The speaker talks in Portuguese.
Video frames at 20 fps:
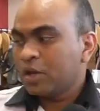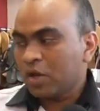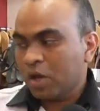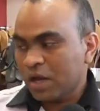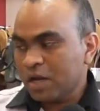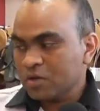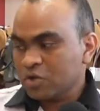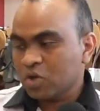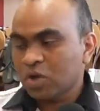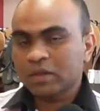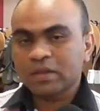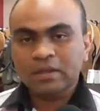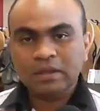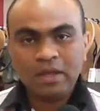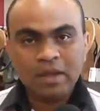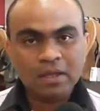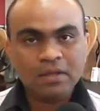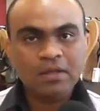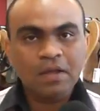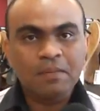E olha só,
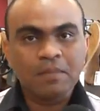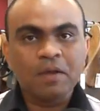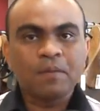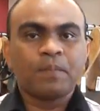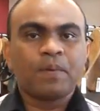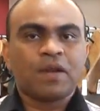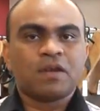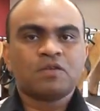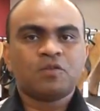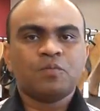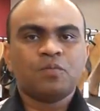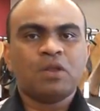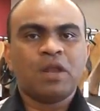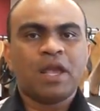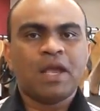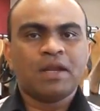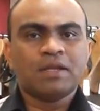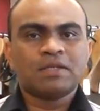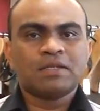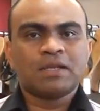tem também para as
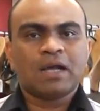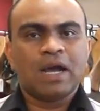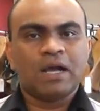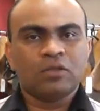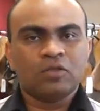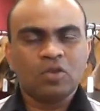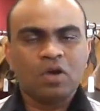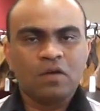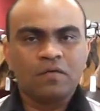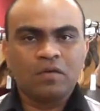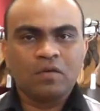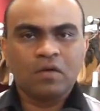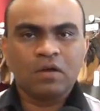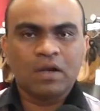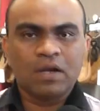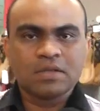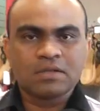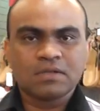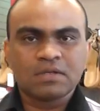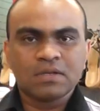mulheres a nova
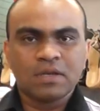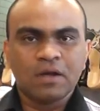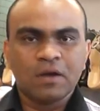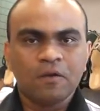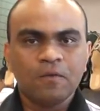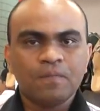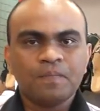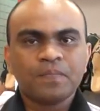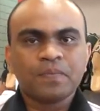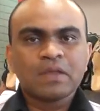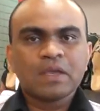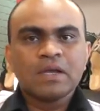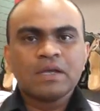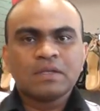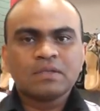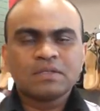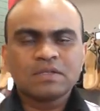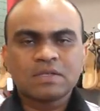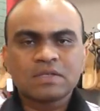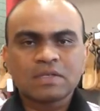coleção de